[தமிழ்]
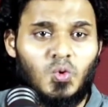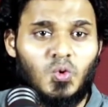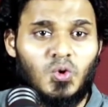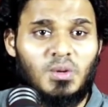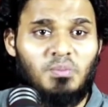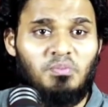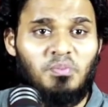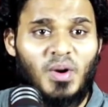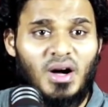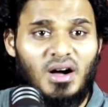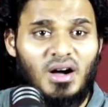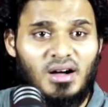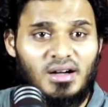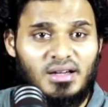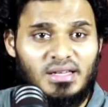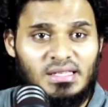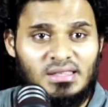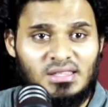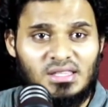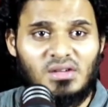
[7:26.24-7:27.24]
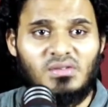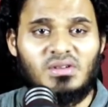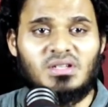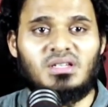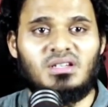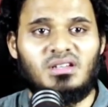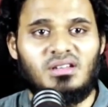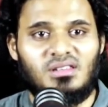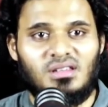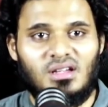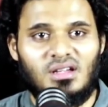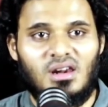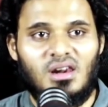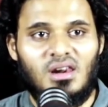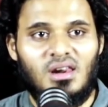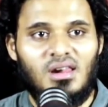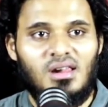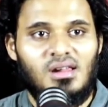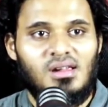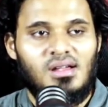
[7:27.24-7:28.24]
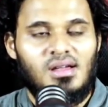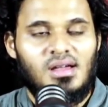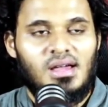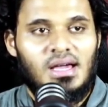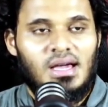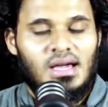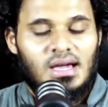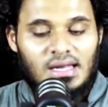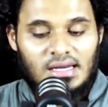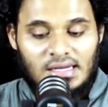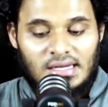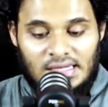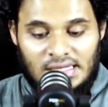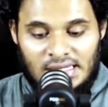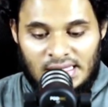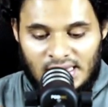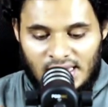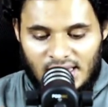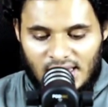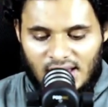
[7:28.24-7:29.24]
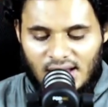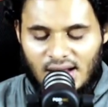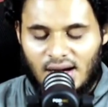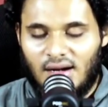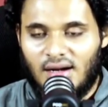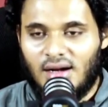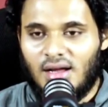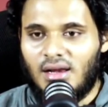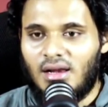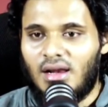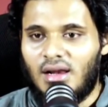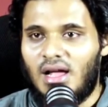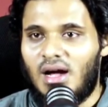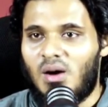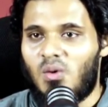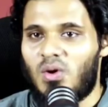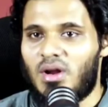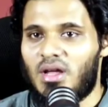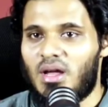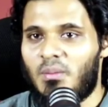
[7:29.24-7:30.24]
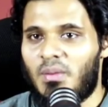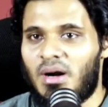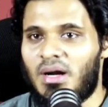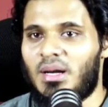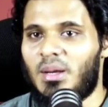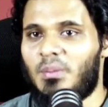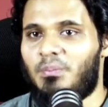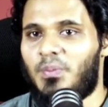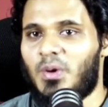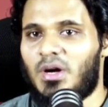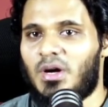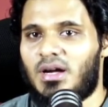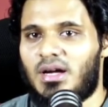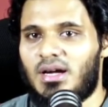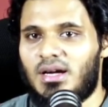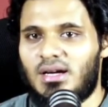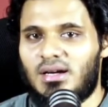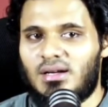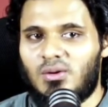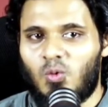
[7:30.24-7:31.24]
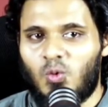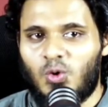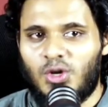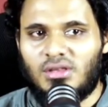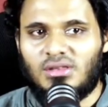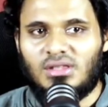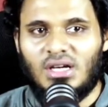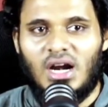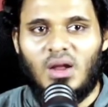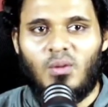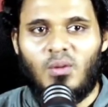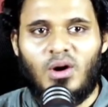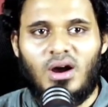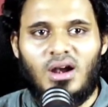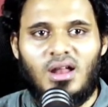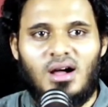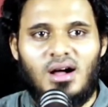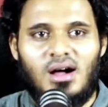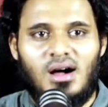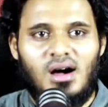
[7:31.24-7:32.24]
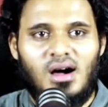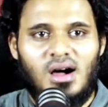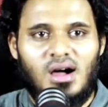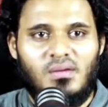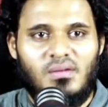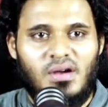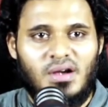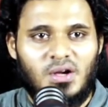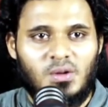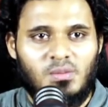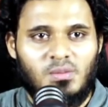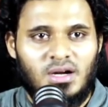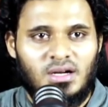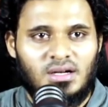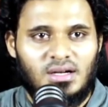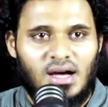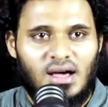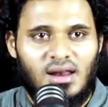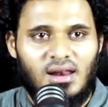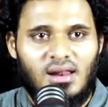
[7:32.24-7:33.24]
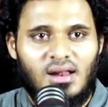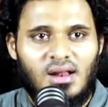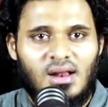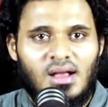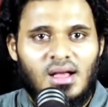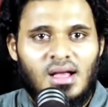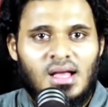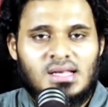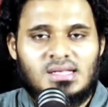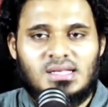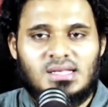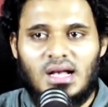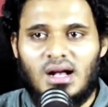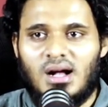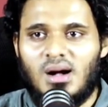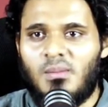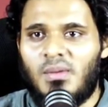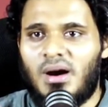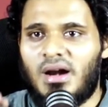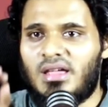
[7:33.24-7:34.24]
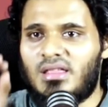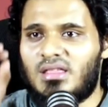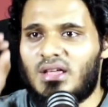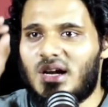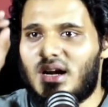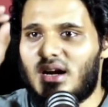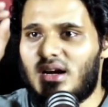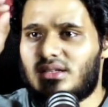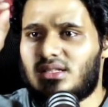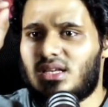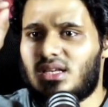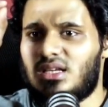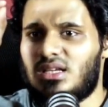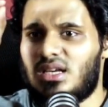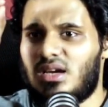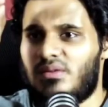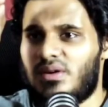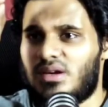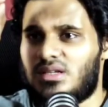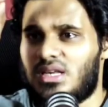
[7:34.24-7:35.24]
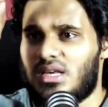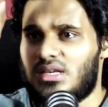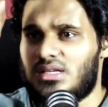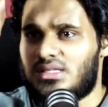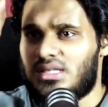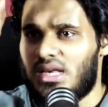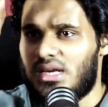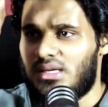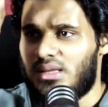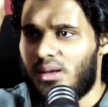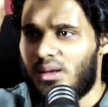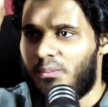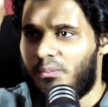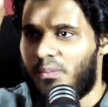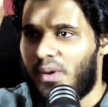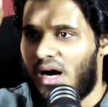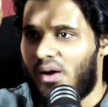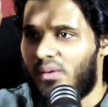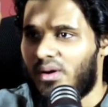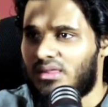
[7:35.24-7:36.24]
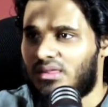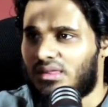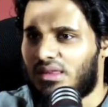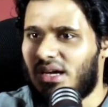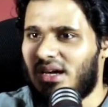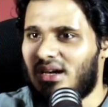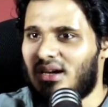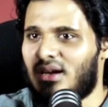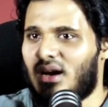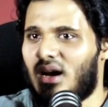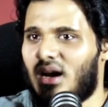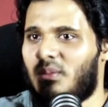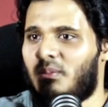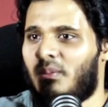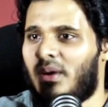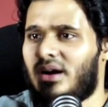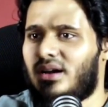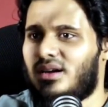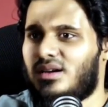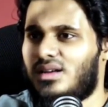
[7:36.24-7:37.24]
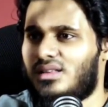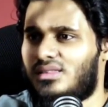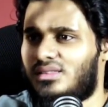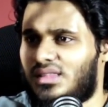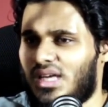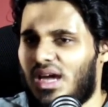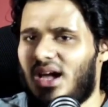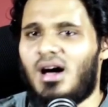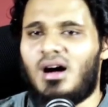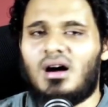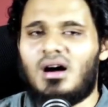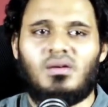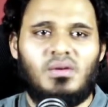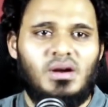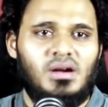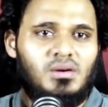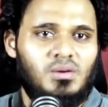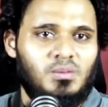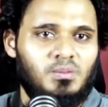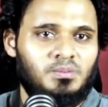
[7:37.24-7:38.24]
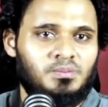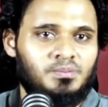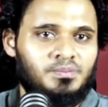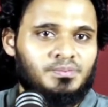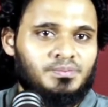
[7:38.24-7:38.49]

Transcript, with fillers: குறிப்பாக இந்த விஷயத்தில் நீங்கள் அல்லாவுடைய மன்னிப்புக்கு உரித்தானவர்களாக ஆக வேண்டுமென்றால் சக மனிதர்கள் செய்ய செய்த பாவத்தை நீங்கள் மன்னித்தே ஆக வேண்டும்